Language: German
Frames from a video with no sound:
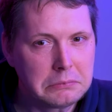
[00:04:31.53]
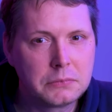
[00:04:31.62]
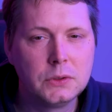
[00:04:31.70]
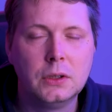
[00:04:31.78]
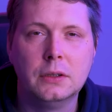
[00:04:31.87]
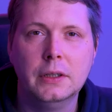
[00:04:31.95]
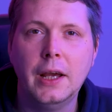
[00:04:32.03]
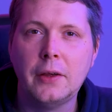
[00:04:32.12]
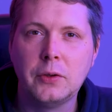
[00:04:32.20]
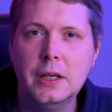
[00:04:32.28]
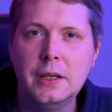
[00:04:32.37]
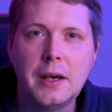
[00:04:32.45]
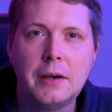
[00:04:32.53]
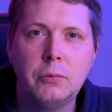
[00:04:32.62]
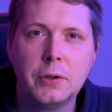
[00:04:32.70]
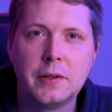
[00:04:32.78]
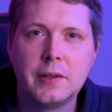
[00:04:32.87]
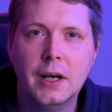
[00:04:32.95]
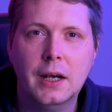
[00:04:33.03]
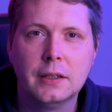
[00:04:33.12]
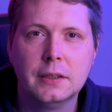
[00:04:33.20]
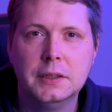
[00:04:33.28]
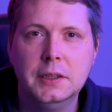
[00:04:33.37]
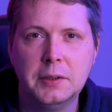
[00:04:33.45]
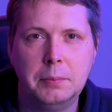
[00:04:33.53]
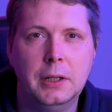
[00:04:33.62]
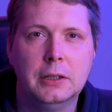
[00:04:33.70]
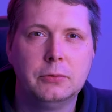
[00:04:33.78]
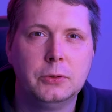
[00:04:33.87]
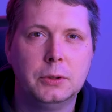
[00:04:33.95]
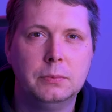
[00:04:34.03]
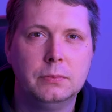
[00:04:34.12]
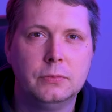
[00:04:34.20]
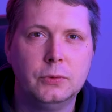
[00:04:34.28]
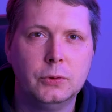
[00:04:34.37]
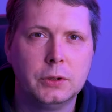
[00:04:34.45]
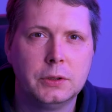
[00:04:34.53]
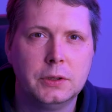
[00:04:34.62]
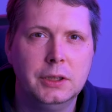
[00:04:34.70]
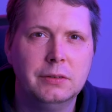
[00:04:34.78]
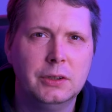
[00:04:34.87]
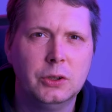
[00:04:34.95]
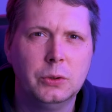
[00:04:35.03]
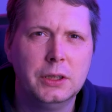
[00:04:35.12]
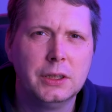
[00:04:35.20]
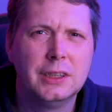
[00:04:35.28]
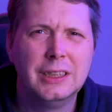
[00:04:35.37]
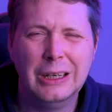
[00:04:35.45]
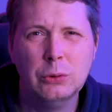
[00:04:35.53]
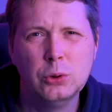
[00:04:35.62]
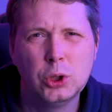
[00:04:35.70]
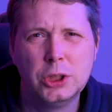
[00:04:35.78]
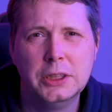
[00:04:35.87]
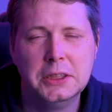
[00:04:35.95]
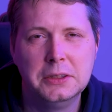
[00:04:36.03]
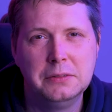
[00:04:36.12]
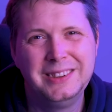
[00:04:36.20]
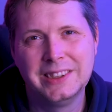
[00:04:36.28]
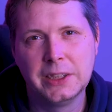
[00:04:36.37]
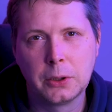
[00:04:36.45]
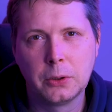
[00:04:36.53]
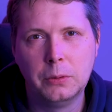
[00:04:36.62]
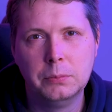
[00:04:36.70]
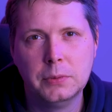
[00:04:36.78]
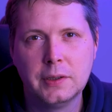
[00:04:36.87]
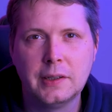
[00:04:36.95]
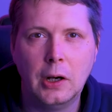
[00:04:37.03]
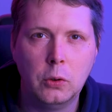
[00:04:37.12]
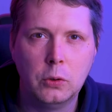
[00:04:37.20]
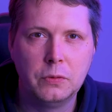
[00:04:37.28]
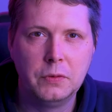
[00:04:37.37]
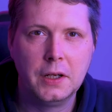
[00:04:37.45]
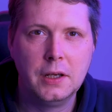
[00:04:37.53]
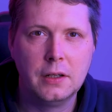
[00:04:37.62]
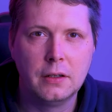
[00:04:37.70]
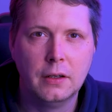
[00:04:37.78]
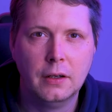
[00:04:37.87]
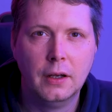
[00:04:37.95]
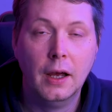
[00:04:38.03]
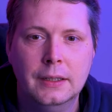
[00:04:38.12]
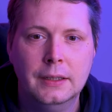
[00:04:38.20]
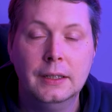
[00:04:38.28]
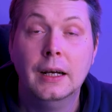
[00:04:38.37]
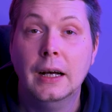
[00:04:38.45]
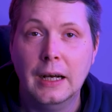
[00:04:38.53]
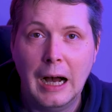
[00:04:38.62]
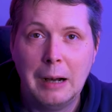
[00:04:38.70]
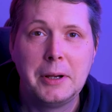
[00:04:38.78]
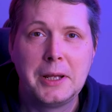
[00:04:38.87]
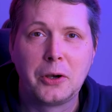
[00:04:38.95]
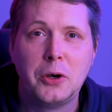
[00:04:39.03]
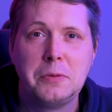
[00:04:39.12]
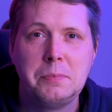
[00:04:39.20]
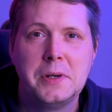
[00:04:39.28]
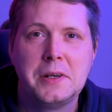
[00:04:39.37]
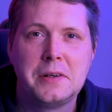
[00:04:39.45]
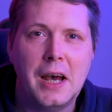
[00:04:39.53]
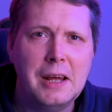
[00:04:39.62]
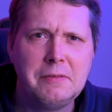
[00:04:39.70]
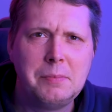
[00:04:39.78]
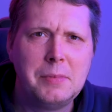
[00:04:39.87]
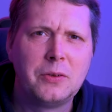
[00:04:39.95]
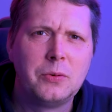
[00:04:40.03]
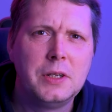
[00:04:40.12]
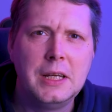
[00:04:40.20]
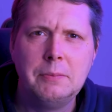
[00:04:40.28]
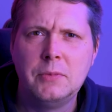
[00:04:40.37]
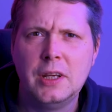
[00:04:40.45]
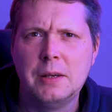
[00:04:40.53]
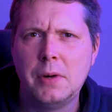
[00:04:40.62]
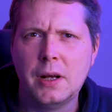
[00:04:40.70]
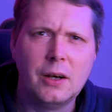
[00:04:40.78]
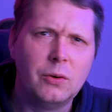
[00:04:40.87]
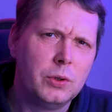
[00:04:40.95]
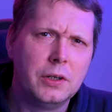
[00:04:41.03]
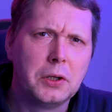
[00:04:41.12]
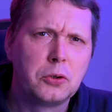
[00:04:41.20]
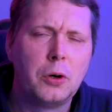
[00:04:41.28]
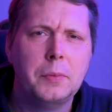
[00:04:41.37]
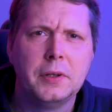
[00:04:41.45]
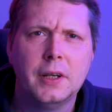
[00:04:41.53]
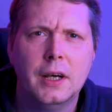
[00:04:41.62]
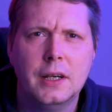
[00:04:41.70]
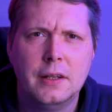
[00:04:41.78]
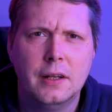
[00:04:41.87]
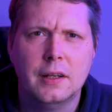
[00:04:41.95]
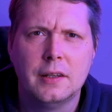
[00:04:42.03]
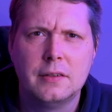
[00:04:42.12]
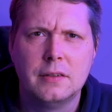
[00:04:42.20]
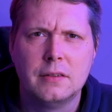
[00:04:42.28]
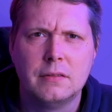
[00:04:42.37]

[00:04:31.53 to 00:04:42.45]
oh, also ich würde sagen, diese Plattform wird eventuell genauso schnell, wie sie gekommen ist, auch wieder gehen. Aber ihr könnt mir einfach mal zu dem Thema da unten einen Kommentar hinterlassen.